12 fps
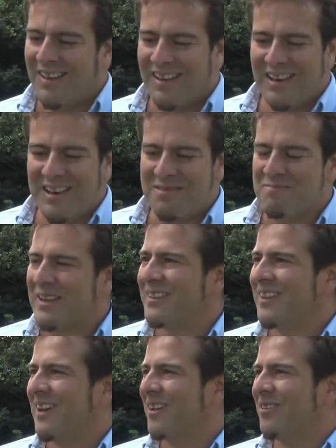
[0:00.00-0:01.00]
el
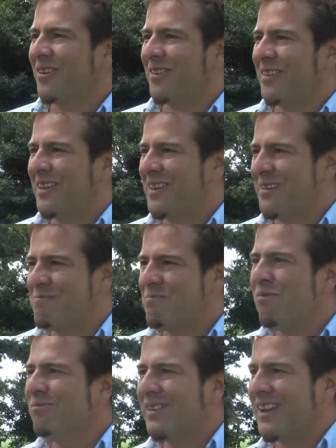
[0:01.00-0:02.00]
investigador de
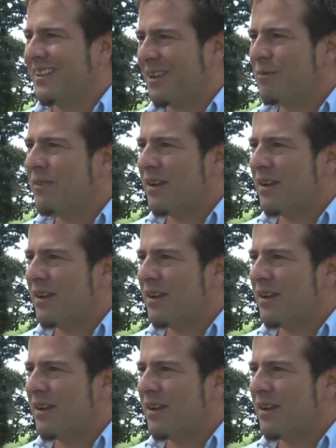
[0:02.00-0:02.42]
punta que tenemos